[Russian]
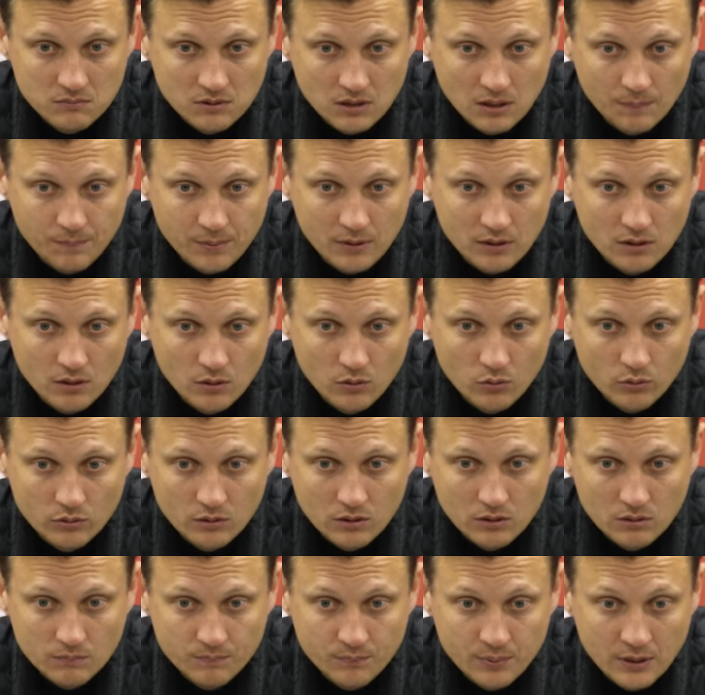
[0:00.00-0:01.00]

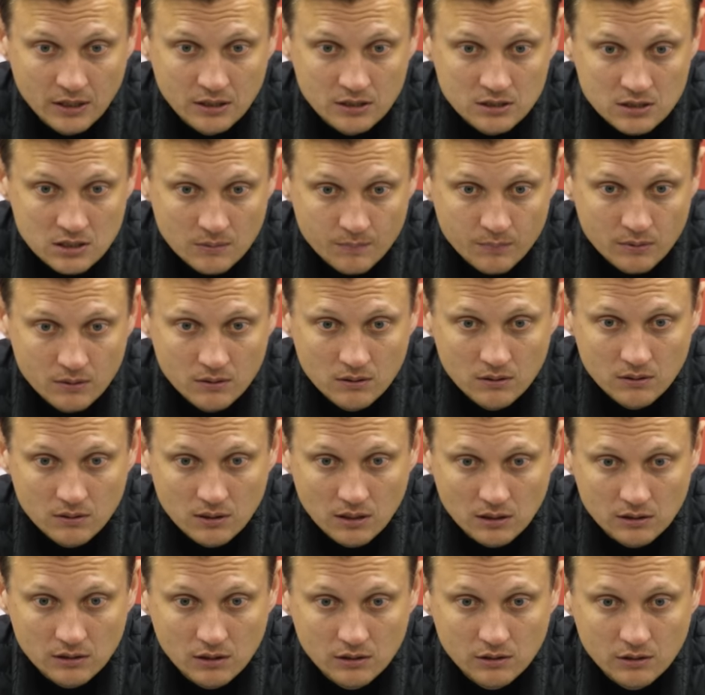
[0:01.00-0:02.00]
определенные принципы,
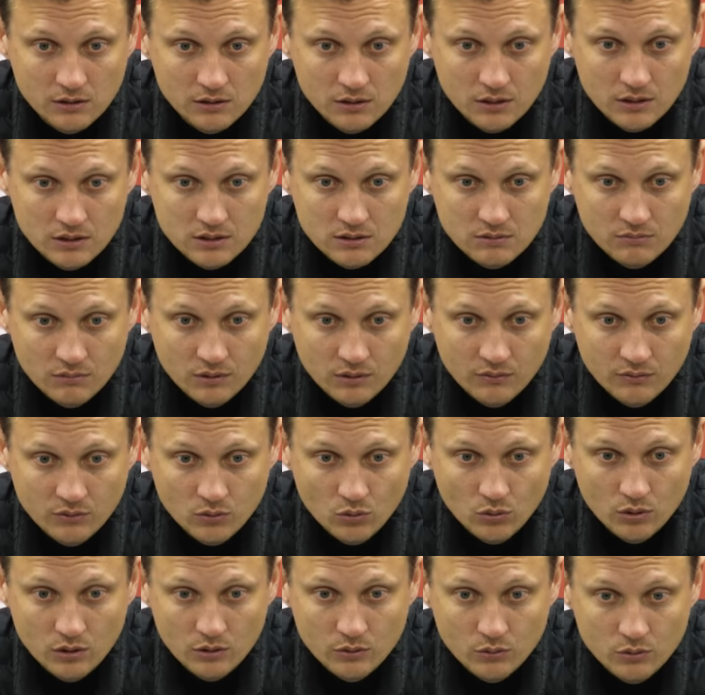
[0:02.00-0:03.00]
как надо действовать в
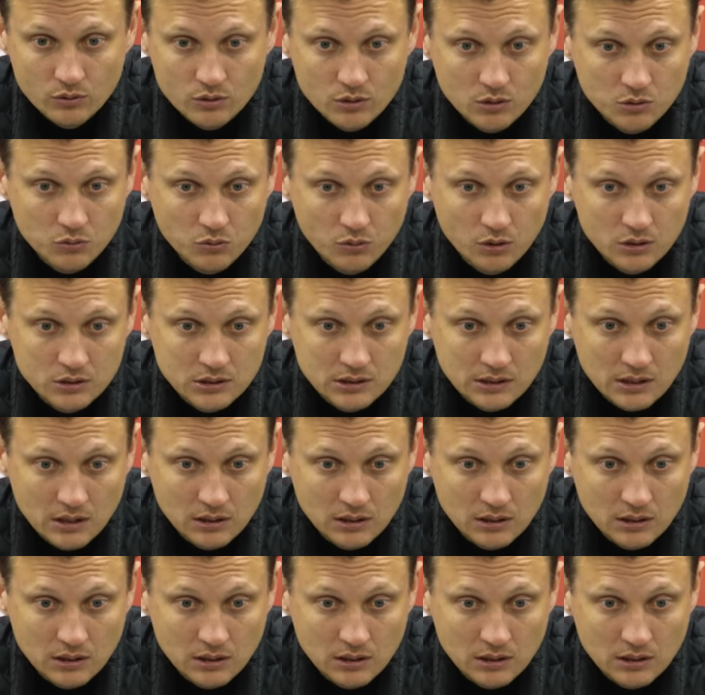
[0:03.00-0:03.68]
той или иной ситуации,